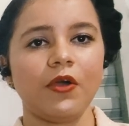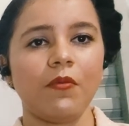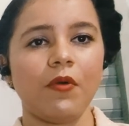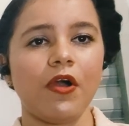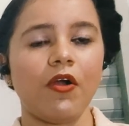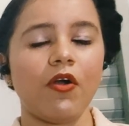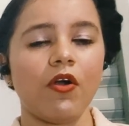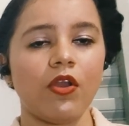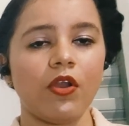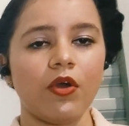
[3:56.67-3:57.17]

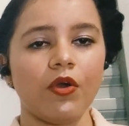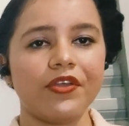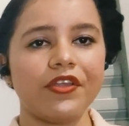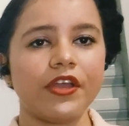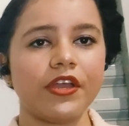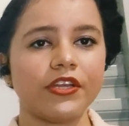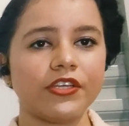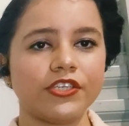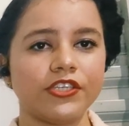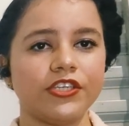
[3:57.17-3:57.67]
uma
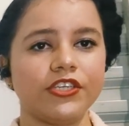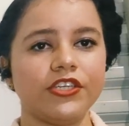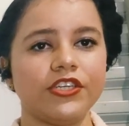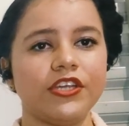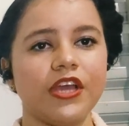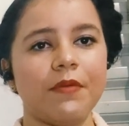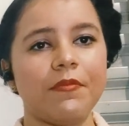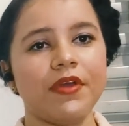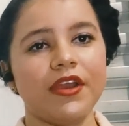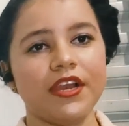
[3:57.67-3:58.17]
colônia
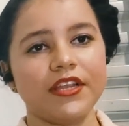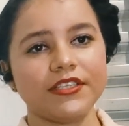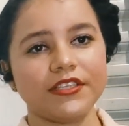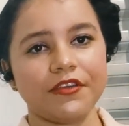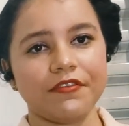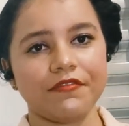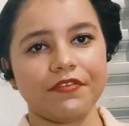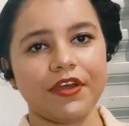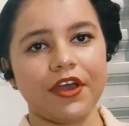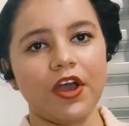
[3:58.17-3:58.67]
de abelhas
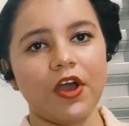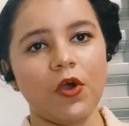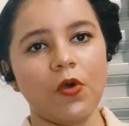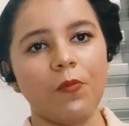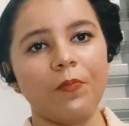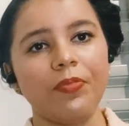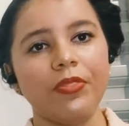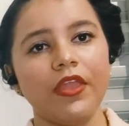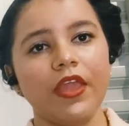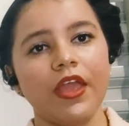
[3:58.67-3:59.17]
sem
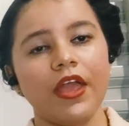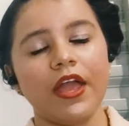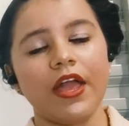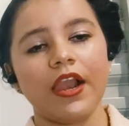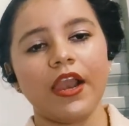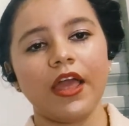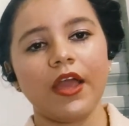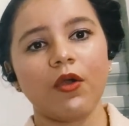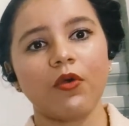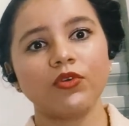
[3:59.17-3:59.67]
ferrão, ela é